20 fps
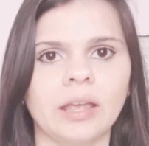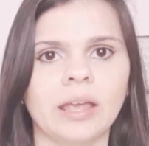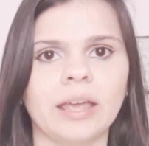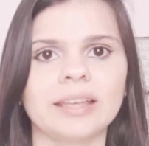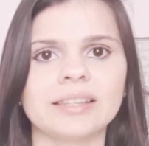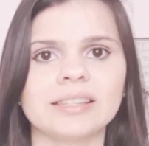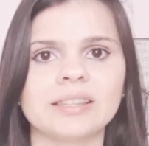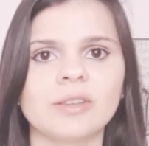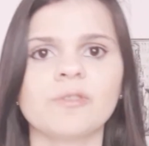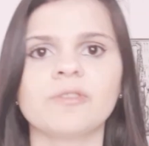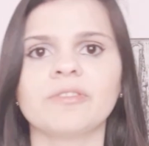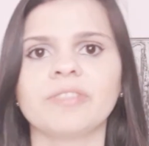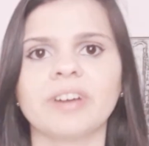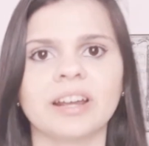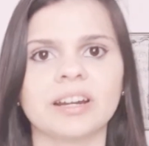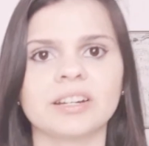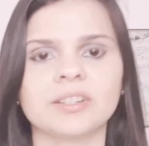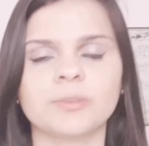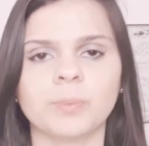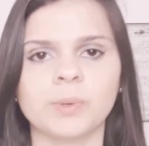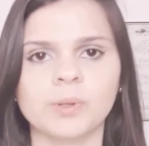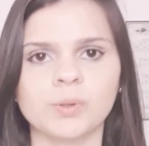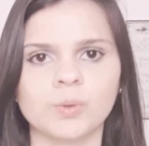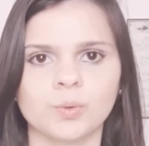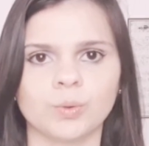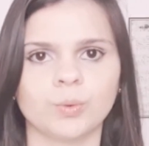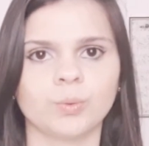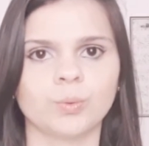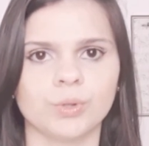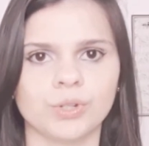é salvar as
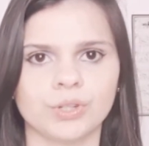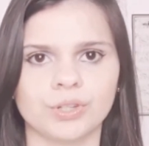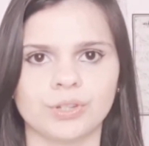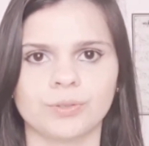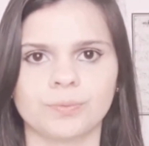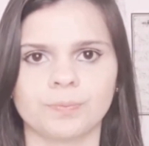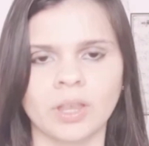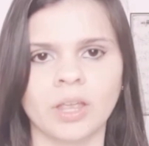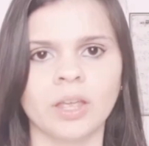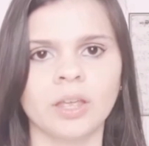pessoas.